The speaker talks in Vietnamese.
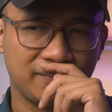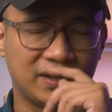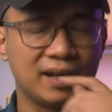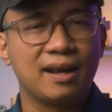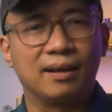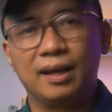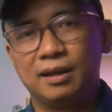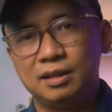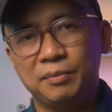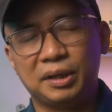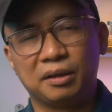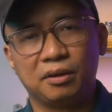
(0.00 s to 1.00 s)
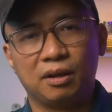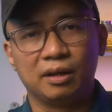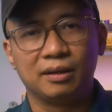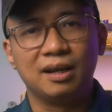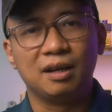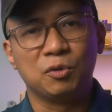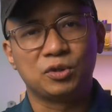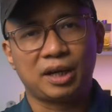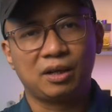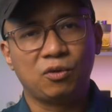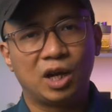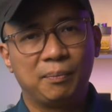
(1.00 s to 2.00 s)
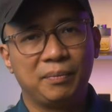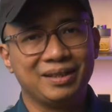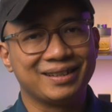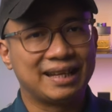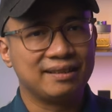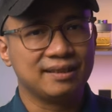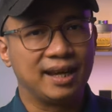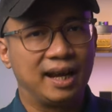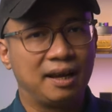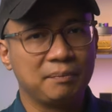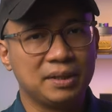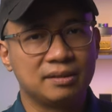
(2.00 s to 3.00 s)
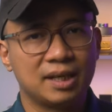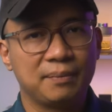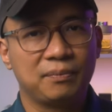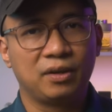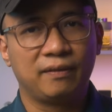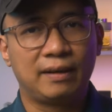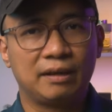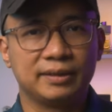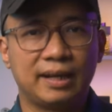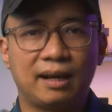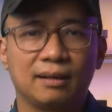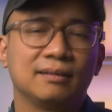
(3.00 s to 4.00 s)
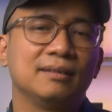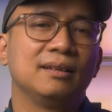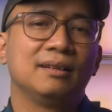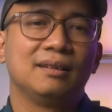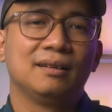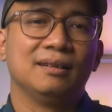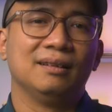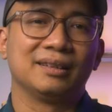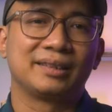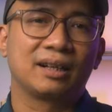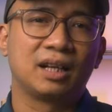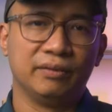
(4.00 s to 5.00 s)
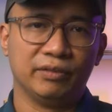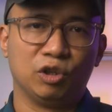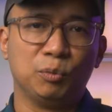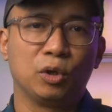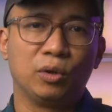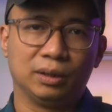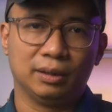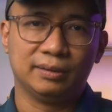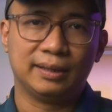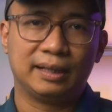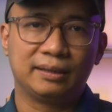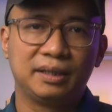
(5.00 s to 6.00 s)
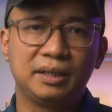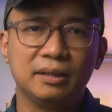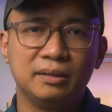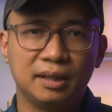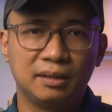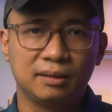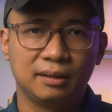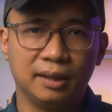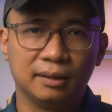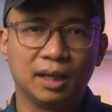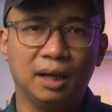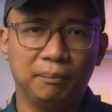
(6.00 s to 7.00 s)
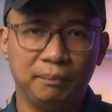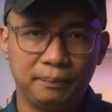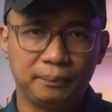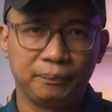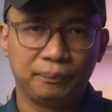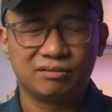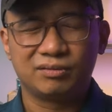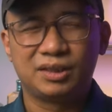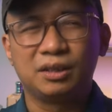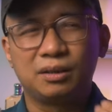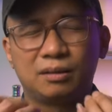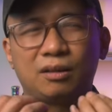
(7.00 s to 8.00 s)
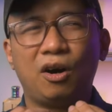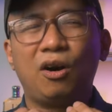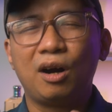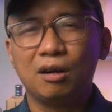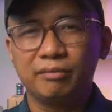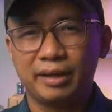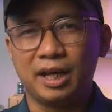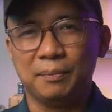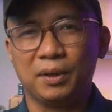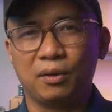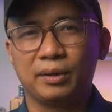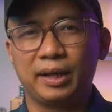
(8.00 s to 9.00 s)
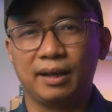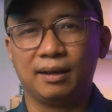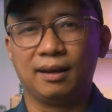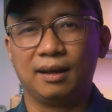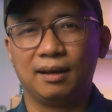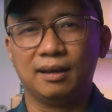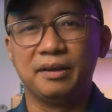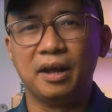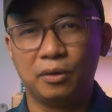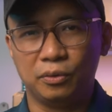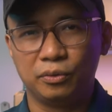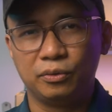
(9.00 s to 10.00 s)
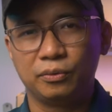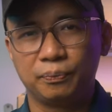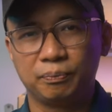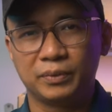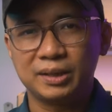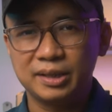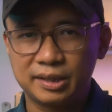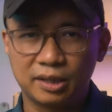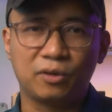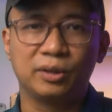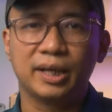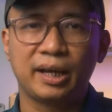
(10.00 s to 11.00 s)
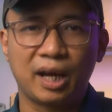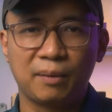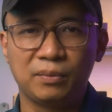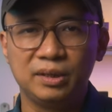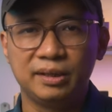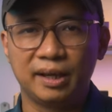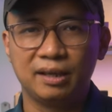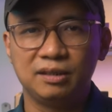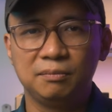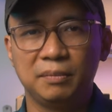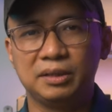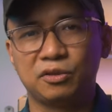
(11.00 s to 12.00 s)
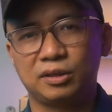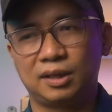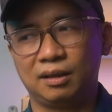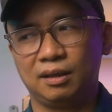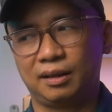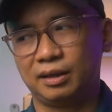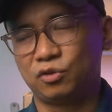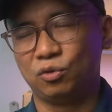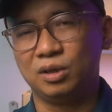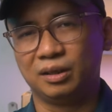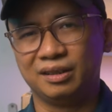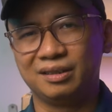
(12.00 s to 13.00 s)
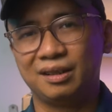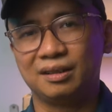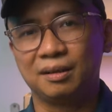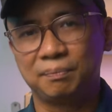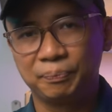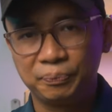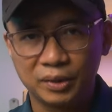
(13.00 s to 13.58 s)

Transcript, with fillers: vấn đề ở đây như mình đã nói, đây là một chai nước hoa mình đánh giá, mình xếp nó vào dạng là sẽ cần phải có một khoảng thời gian kiên nhẫn để thẩm, chứ khó để mà có thể là lần đầu. Tất nhiên sẽ có những anh em như thế, nhưng mình cho rằng là cái số lượng đấy rất là thấp.